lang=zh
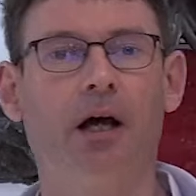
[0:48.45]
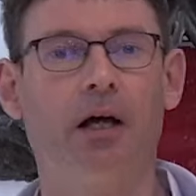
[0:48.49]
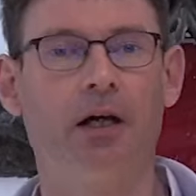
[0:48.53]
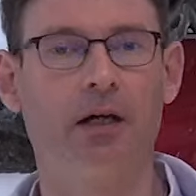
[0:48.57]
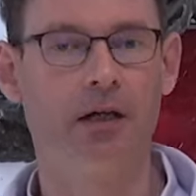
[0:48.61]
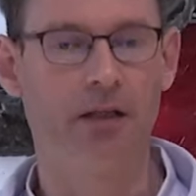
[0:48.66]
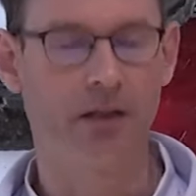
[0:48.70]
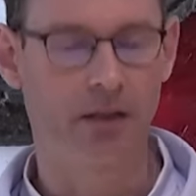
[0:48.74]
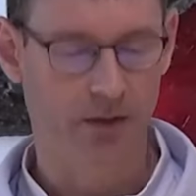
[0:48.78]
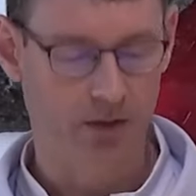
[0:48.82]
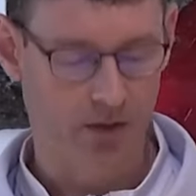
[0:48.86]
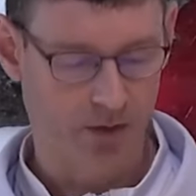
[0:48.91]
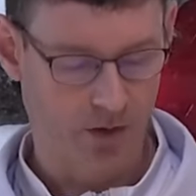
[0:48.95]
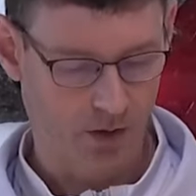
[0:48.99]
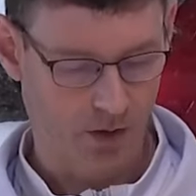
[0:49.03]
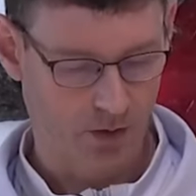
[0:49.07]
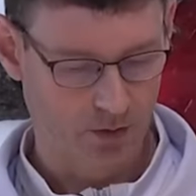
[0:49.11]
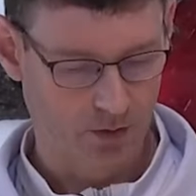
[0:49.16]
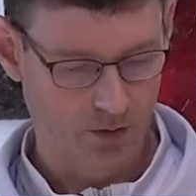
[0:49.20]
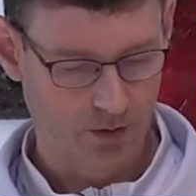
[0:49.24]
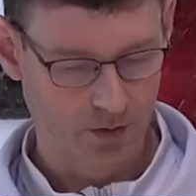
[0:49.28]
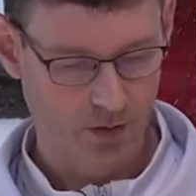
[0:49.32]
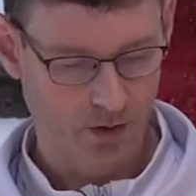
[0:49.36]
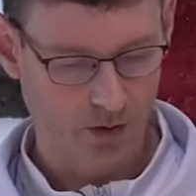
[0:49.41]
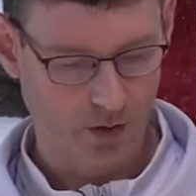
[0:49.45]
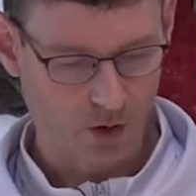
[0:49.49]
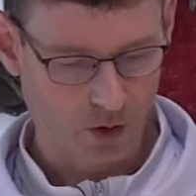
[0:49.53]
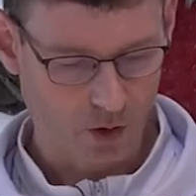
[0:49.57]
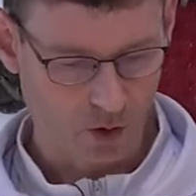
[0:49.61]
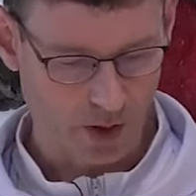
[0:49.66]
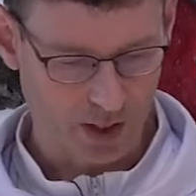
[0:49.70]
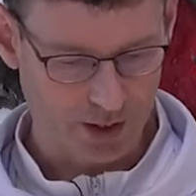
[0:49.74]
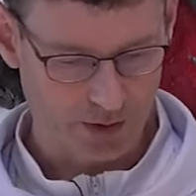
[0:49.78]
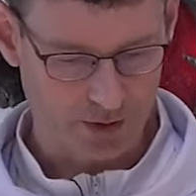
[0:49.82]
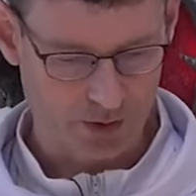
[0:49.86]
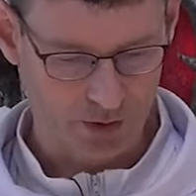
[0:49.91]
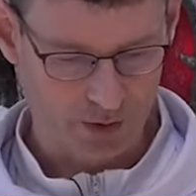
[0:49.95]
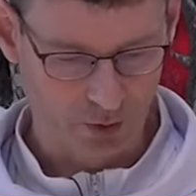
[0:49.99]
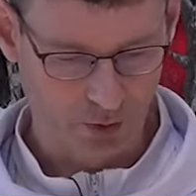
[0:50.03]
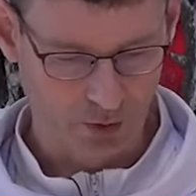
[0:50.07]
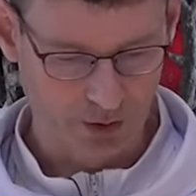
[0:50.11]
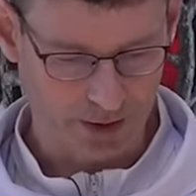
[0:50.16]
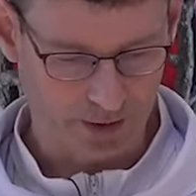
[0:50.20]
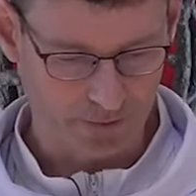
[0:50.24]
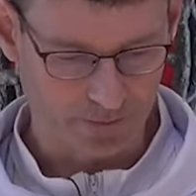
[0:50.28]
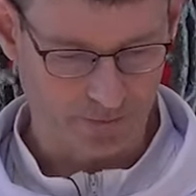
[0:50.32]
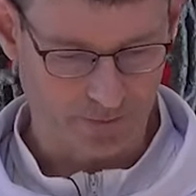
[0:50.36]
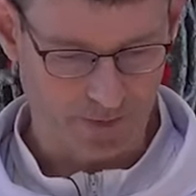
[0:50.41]
呃快速
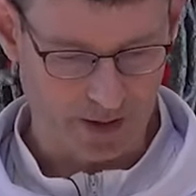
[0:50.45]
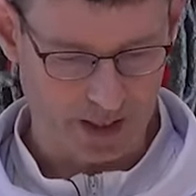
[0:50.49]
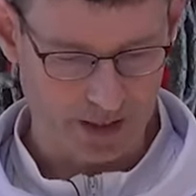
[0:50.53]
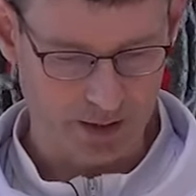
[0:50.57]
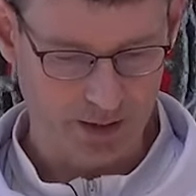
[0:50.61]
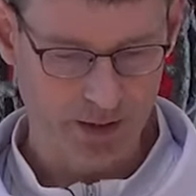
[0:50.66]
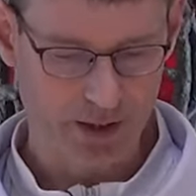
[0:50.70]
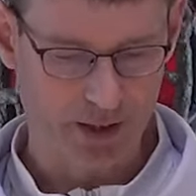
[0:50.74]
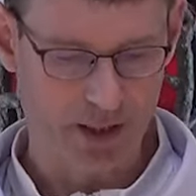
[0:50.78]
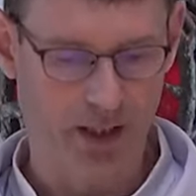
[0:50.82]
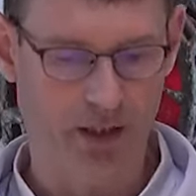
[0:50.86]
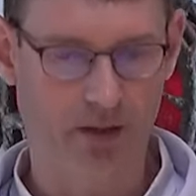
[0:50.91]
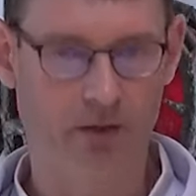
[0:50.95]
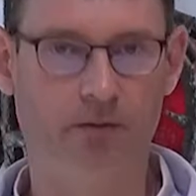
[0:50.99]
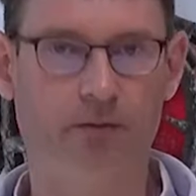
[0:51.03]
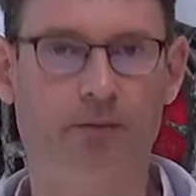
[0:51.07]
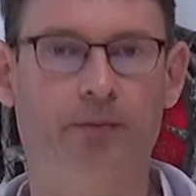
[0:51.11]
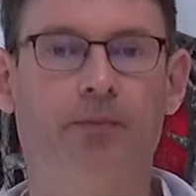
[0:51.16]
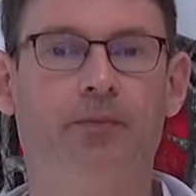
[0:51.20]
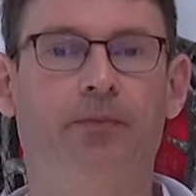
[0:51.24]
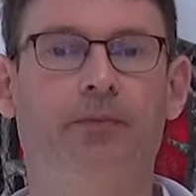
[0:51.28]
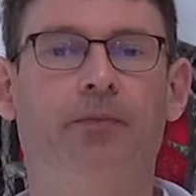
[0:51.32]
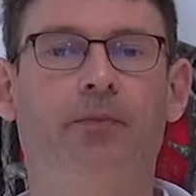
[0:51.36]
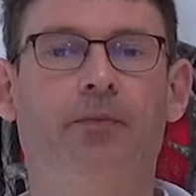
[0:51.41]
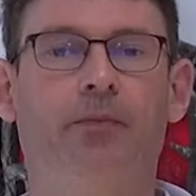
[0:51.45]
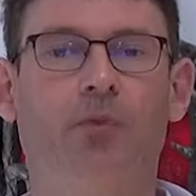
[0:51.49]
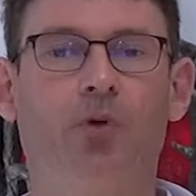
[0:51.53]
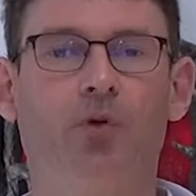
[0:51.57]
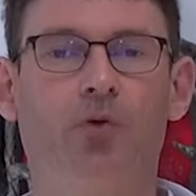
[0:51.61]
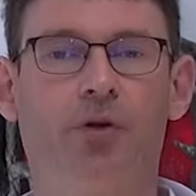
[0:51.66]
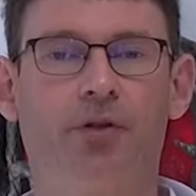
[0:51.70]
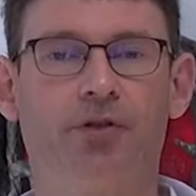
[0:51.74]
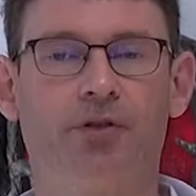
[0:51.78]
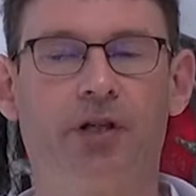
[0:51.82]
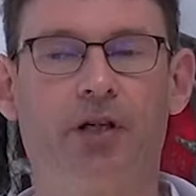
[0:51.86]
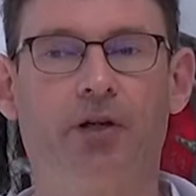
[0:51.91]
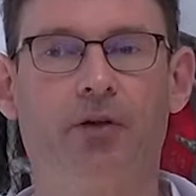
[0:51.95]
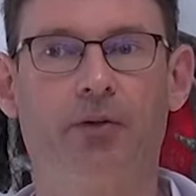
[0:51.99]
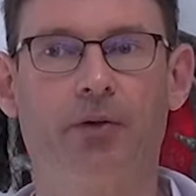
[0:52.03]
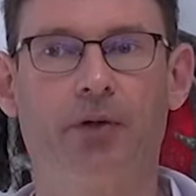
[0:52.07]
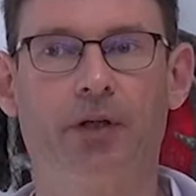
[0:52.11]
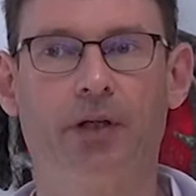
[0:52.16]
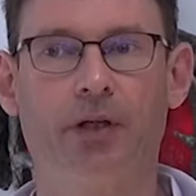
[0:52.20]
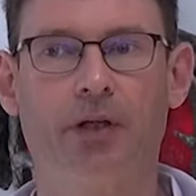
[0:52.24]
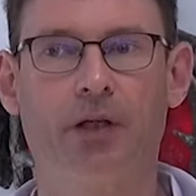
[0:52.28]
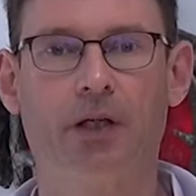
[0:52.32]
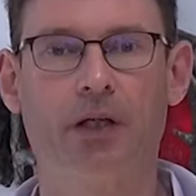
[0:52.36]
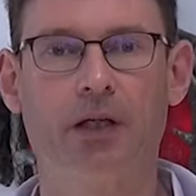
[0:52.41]
的发展，不过教
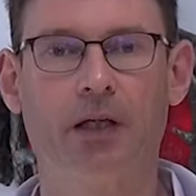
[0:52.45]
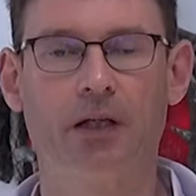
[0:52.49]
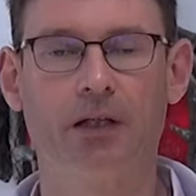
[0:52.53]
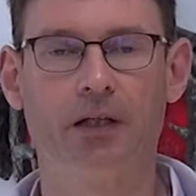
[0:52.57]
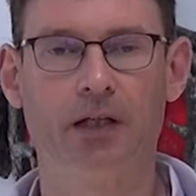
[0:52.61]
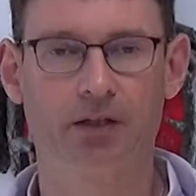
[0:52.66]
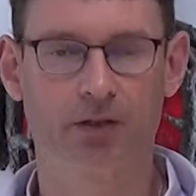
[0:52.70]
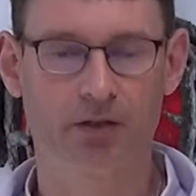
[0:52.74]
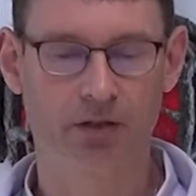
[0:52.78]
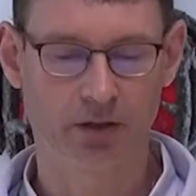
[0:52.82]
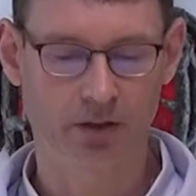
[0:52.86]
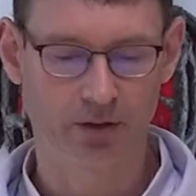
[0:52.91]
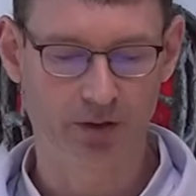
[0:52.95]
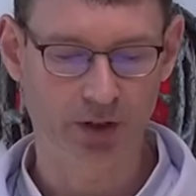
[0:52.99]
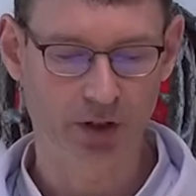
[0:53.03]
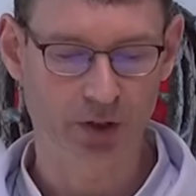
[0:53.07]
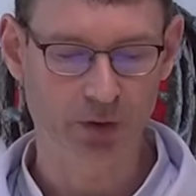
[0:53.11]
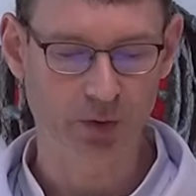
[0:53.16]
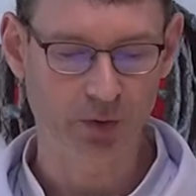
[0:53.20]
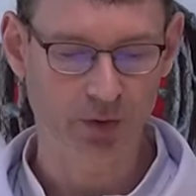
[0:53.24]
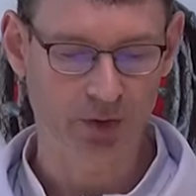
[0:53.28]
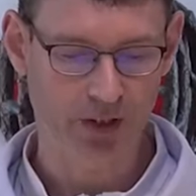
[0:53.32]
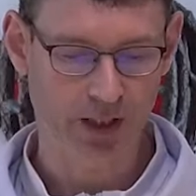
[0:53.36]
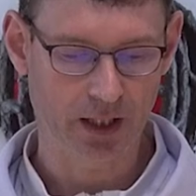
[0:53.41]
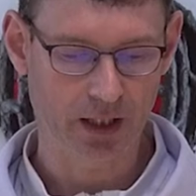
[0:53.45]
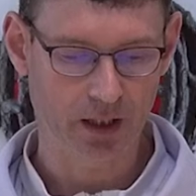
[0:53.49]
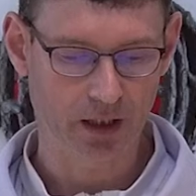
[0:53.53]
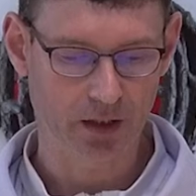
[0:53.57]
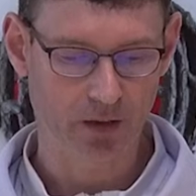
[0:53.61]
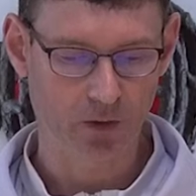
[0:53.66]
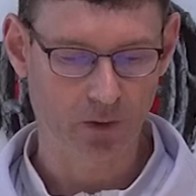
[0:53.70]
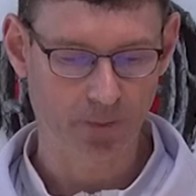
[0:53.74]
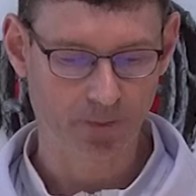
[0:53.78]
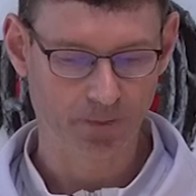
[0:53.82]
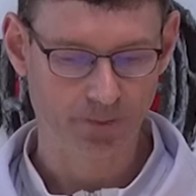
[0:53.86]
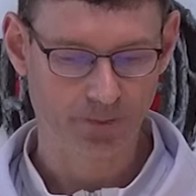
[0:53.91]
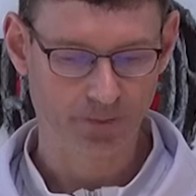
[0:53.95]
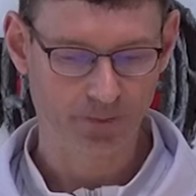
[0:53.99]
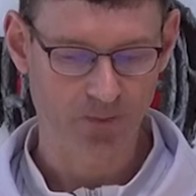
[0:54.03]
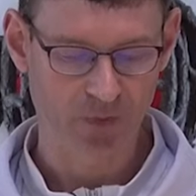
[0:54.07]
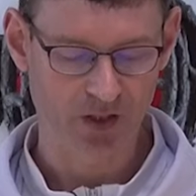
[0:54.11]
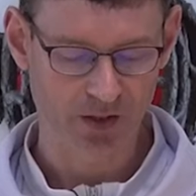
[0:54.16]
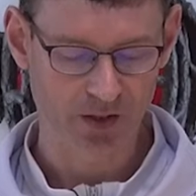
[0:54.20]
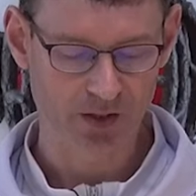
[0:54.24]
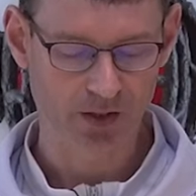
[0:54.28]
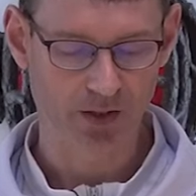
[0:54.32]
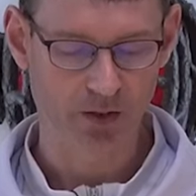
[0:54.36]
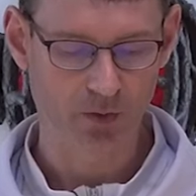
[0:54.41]
会那时候也遇到
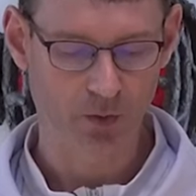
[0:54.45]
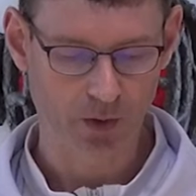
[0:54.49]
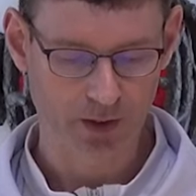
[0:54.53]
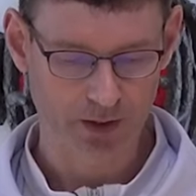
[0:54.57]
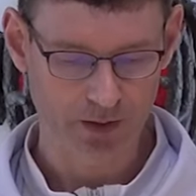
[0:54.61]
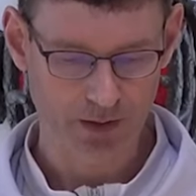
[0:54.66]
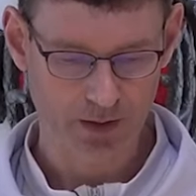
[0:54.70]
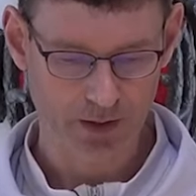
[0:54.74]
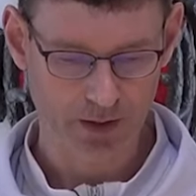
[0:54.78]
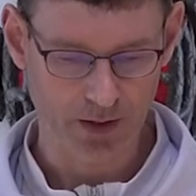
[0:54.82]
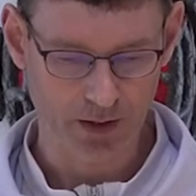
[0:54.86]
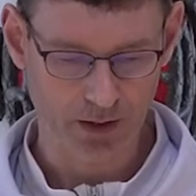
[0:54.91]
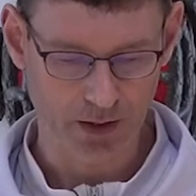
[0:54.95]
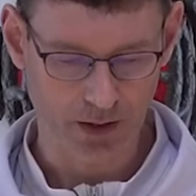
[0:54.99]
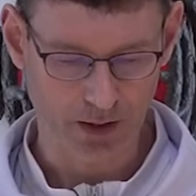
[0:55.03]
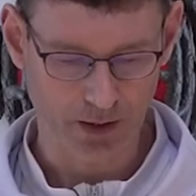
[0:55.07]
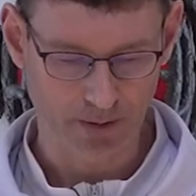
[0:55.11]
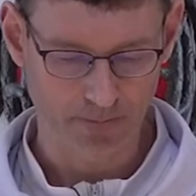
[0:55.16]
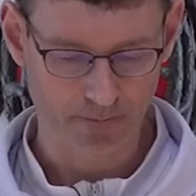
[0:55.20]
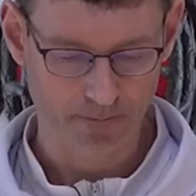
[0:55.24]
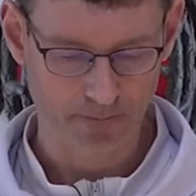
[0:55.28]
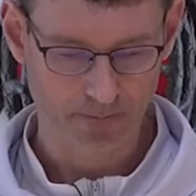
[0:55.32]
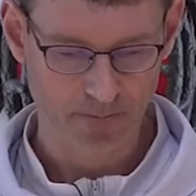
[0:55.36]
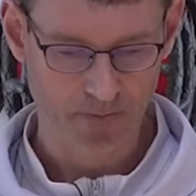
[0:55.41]
一些问题，